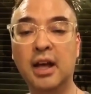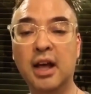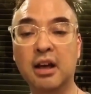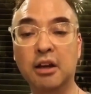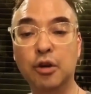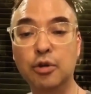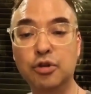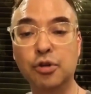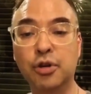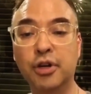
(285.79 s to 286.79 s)

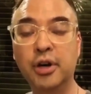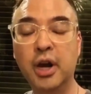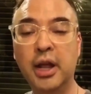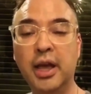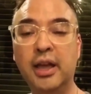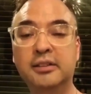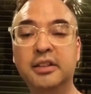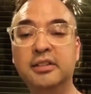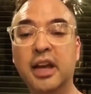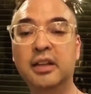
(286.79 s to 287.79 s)
Agriculture and si
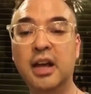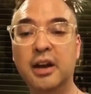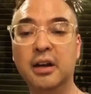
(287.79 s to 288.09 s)
Secdar,